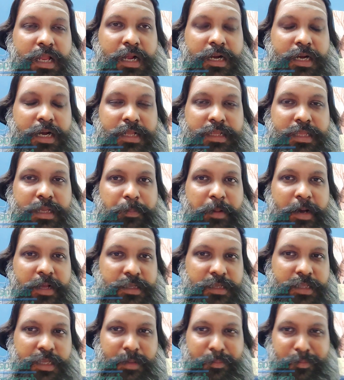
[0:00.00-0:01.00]
நான் காற்றை
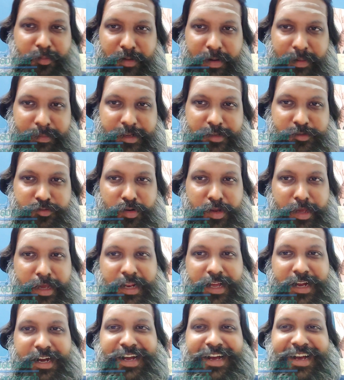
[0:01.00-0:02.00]
பார்த்தா தான் நம்புவேன் அப்படின்னு
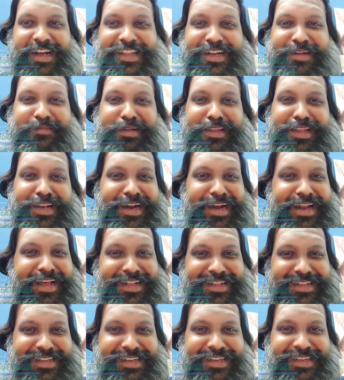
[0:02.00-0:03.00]
சொன்னீங்கன்னாக்கா அதுக்கு பதில்
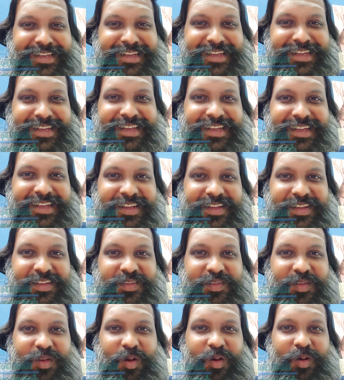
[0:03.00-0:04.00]
கிடையாது
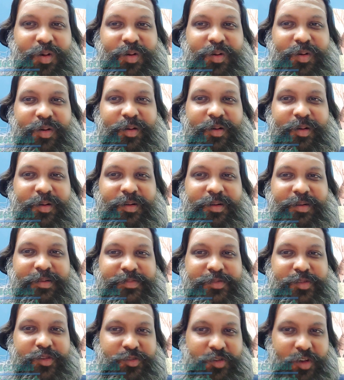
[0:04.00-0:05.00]
ஸோ
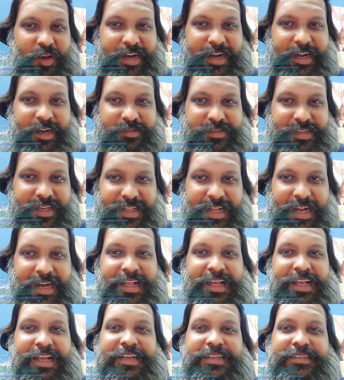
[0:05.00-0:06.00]
ஸோ சாரி டு சே தட்
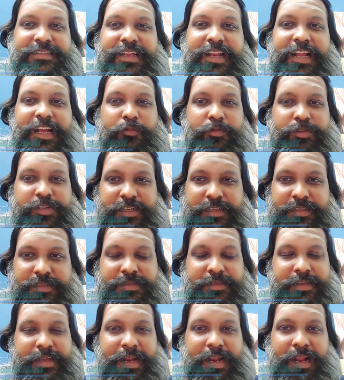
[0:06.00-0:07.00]
சில கொஷின்ஸ்
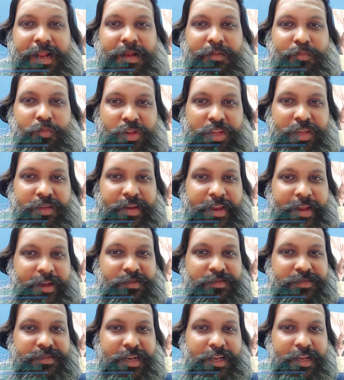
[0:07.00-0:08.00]
என்னால் முடிஞ்ச
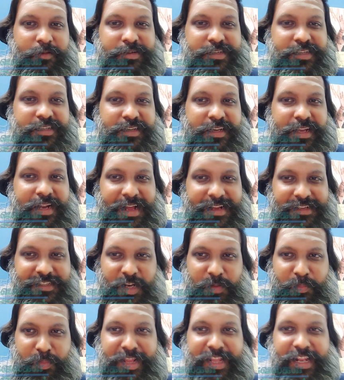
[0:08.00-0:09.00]
வரைக்கும் சில கொஷின்ஸுக்கு நான்
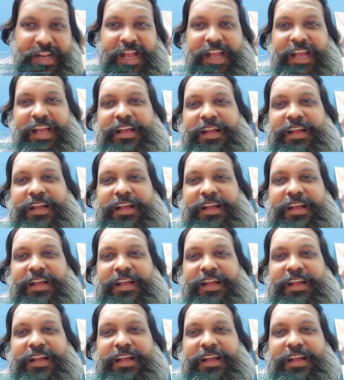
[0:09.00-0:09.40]
ஆன்சர் பண்ணியிருக்கேன்